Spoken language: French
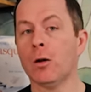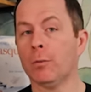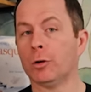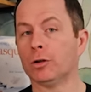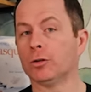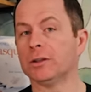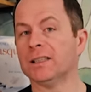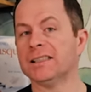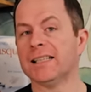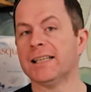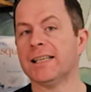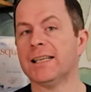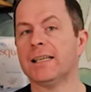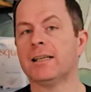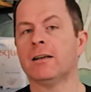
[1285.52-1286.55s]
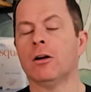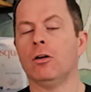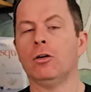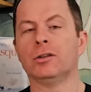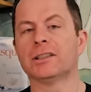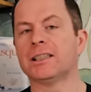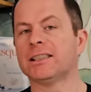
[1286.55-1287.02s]
Pendant des années,
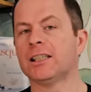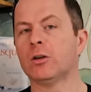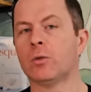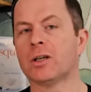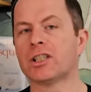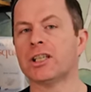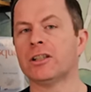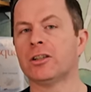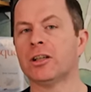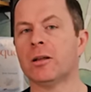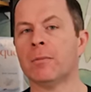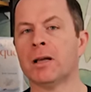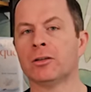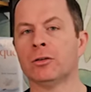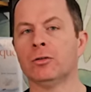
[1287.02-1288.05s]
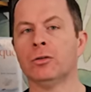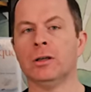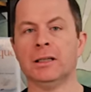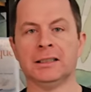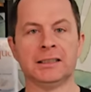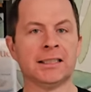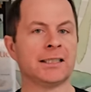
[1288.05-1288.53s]
le traité de Washington a maintenu
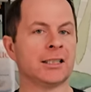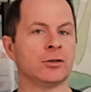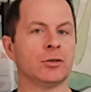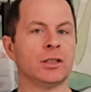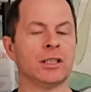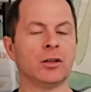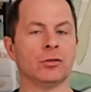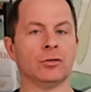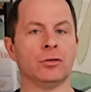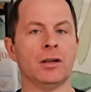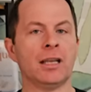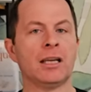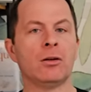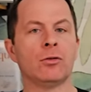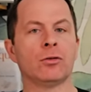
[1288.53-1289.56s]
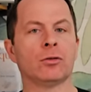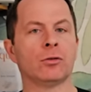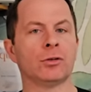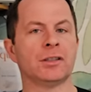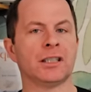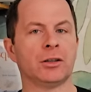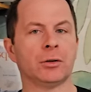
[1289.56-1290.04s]
les États-Unis dans une illusion
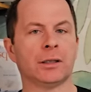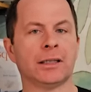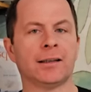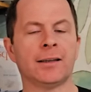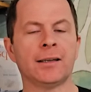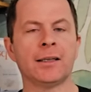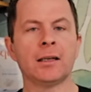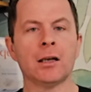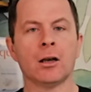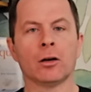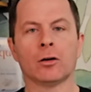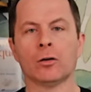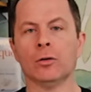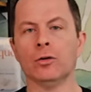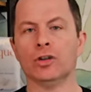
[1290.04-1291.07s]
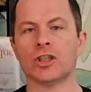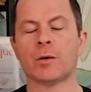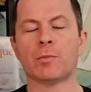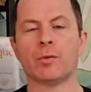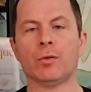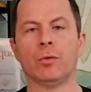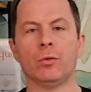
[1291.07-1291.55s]
de sécurité quand le
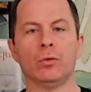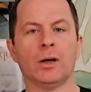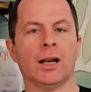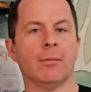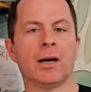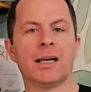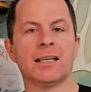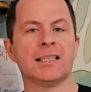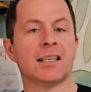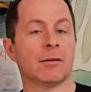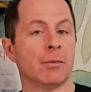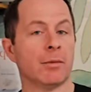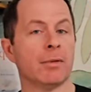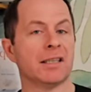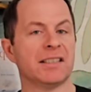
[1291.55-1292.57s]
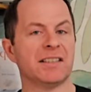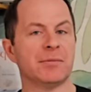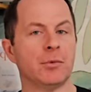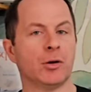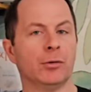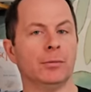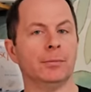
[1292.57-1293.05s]
Japon ou l'Allemagne s'armaient
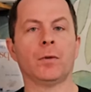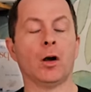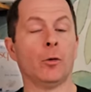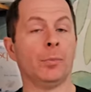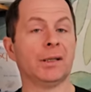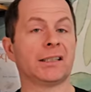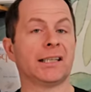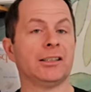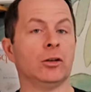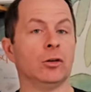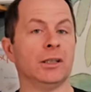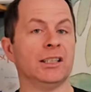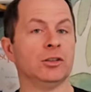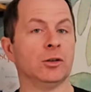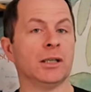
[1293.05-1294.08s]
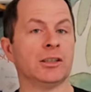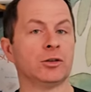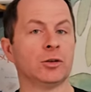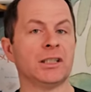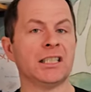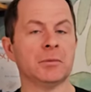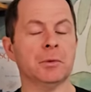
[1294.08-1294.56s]
massivement. Empêtrés dans
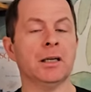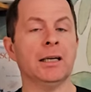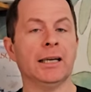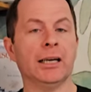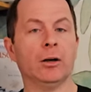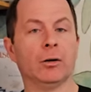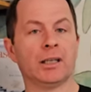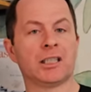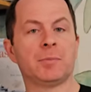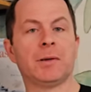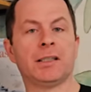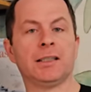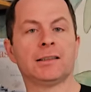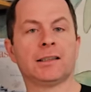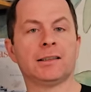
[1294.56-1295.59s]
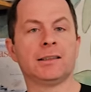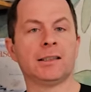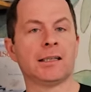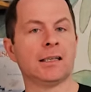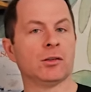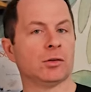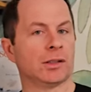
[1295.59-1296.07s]
l'isolationnisme et le respect des traités
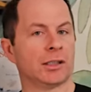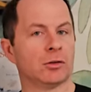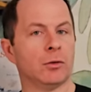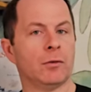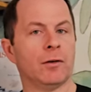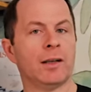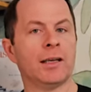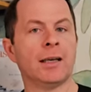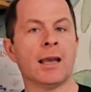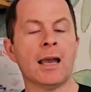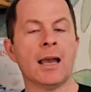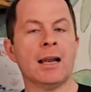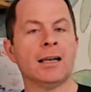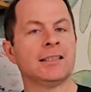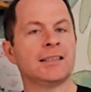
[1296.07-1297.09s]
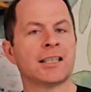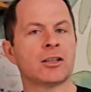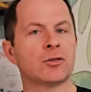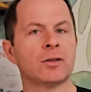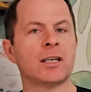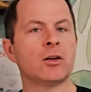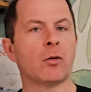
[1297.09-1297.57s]
qu'ils ont insufflés, les
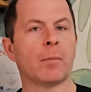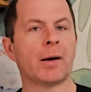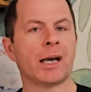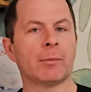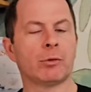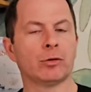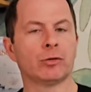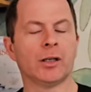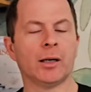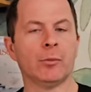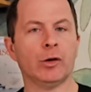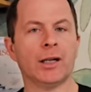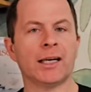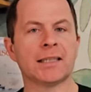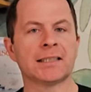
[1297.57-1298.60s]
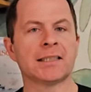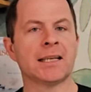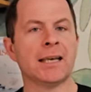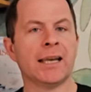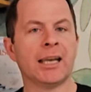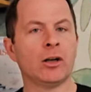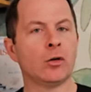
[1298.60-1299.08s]
États-Unis n'ont pas répondu à la menace
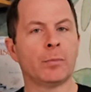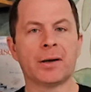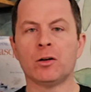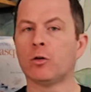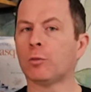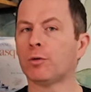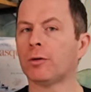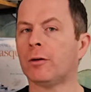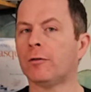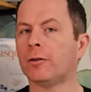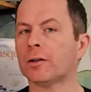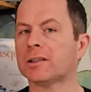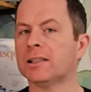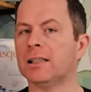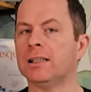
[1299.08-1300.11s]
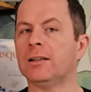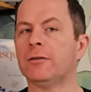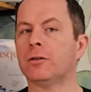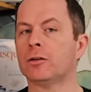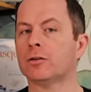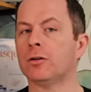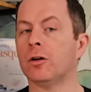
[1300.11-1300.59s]
et n'ont pas non plus renforcé la
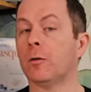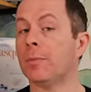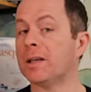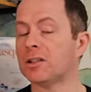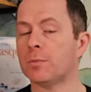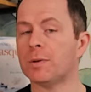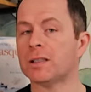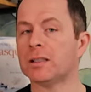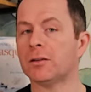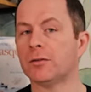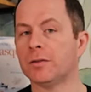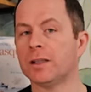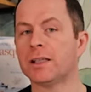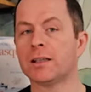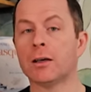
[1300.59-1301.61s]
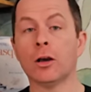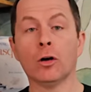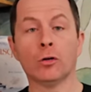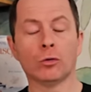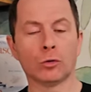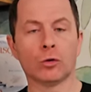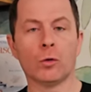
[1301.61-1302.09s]
défense de leur base du Pacifique,
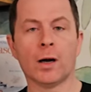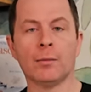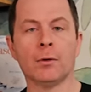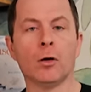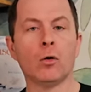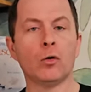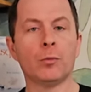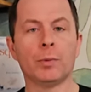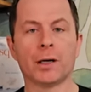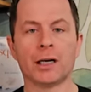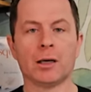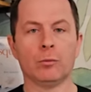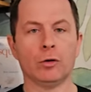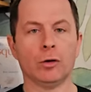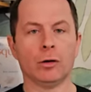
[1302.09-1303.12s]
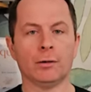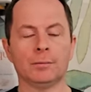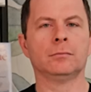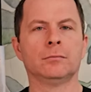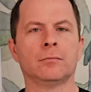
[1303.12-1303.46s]
dont Guam ou Pearl Harbor.